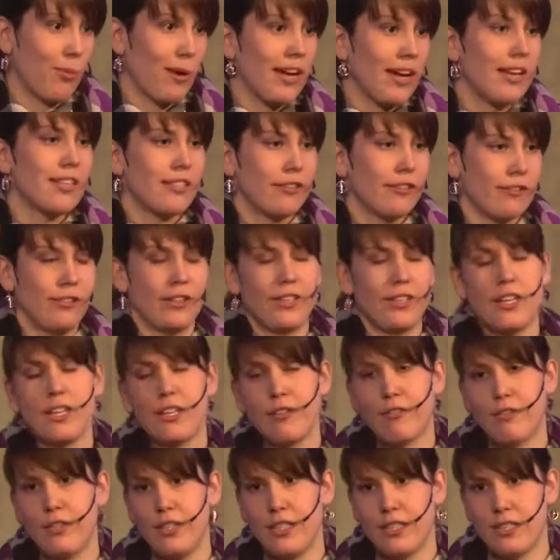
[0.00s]
ob ISIF eine
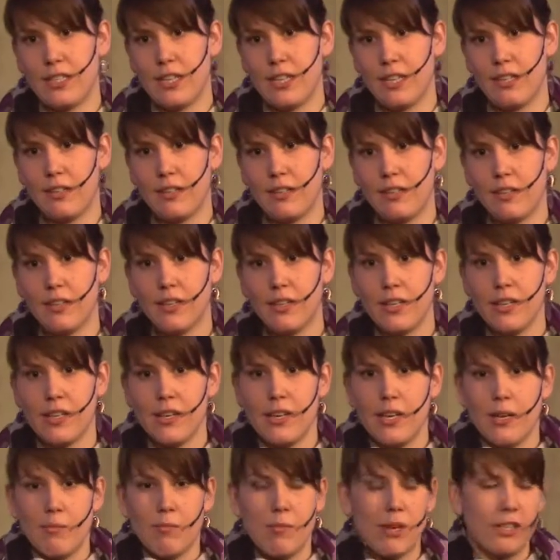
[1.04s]
Kirche für dich sein kann.
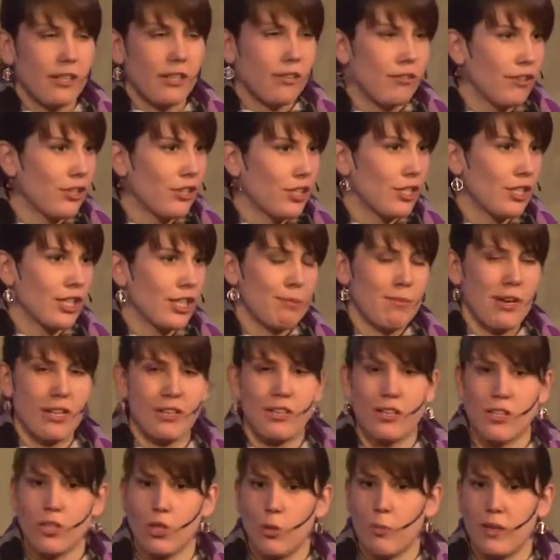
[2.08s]
Mach den Vision Day, mach
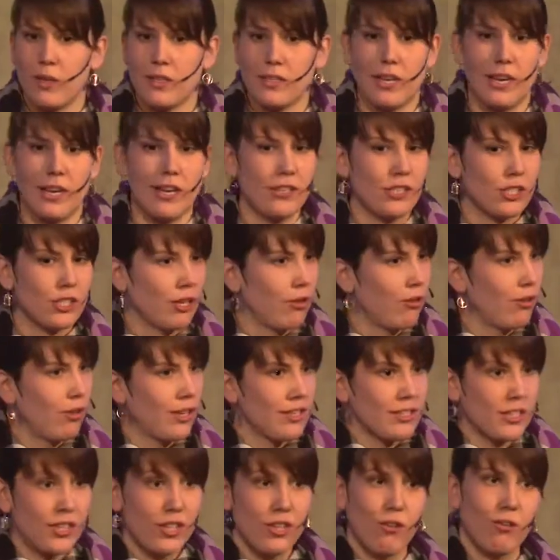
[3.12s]
die Schnupperzeit, schau
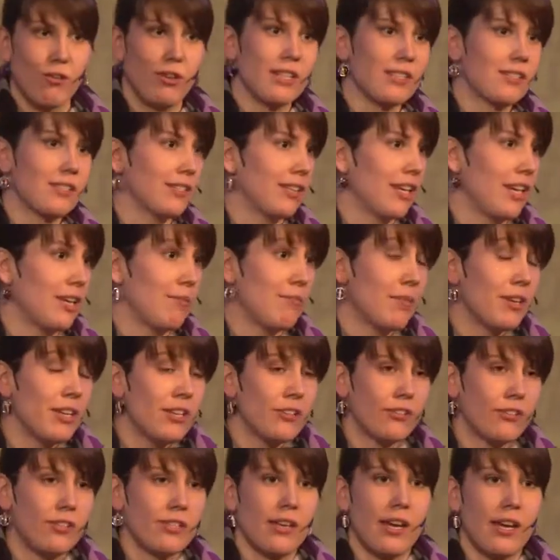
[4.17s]
hinter die Kulissen, geh in
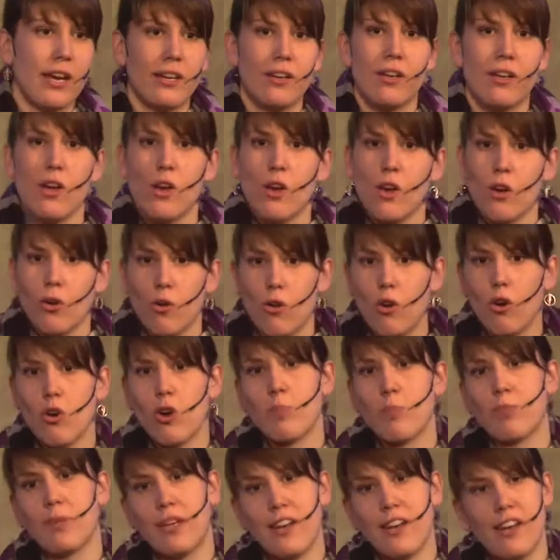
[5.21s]
Ministries rein, guck,
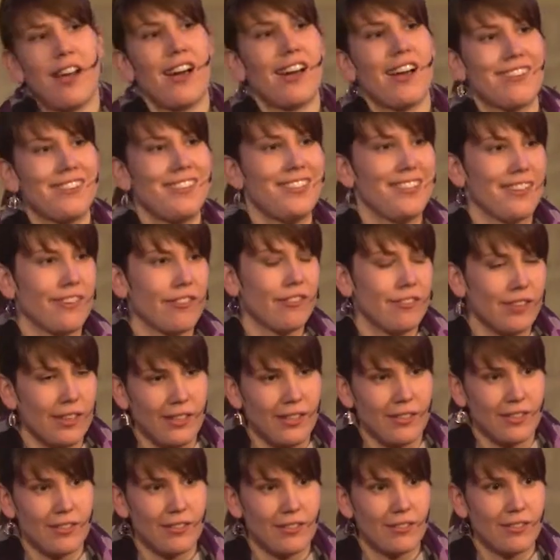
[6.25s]
ob dir der Laden hier
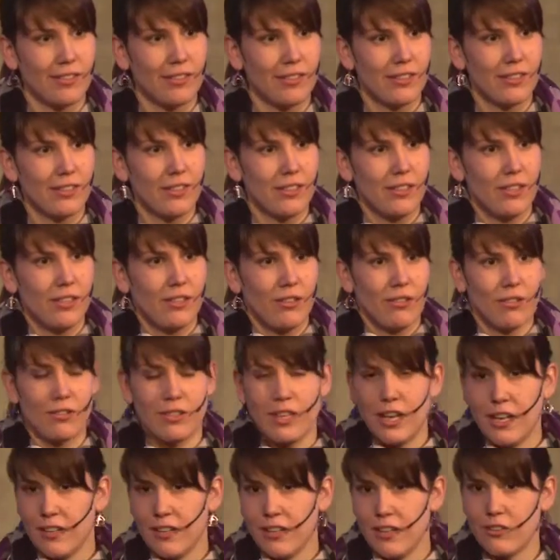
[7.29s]
gefällt. Und
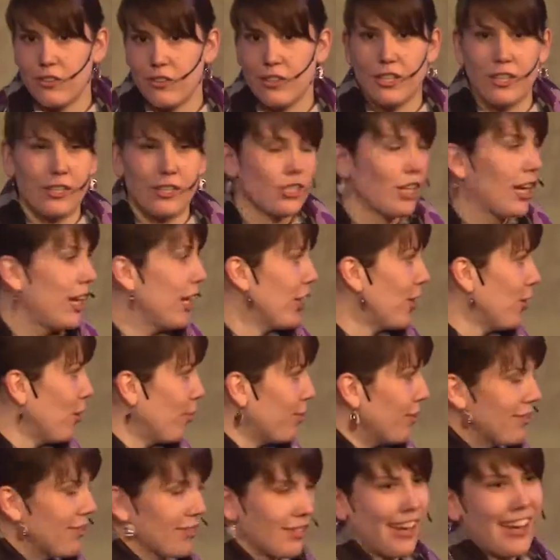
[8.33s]
dann kannst du dich entscheiden, ob
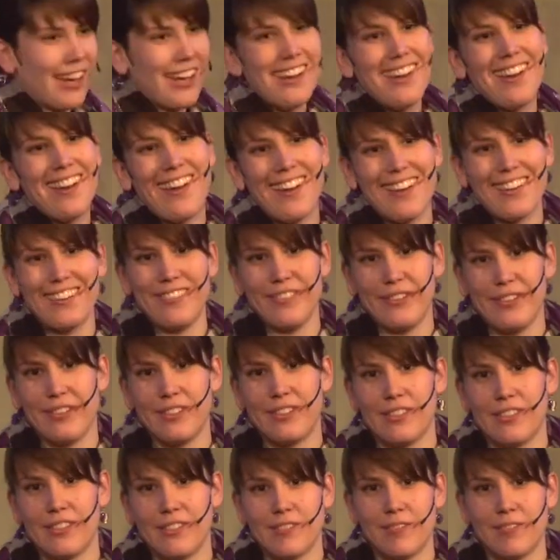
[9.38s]
das dein Laden
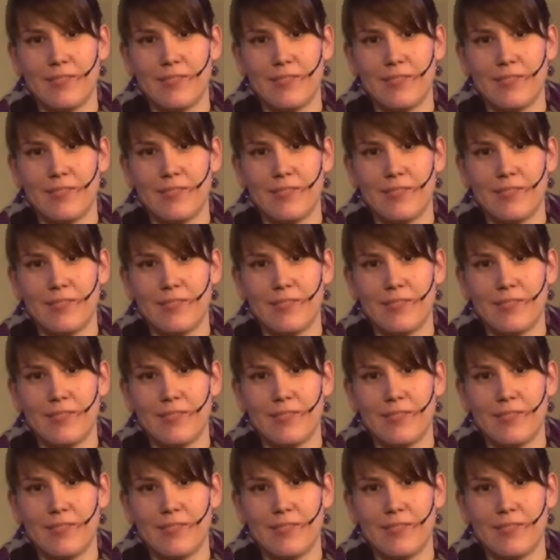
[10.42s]
wird.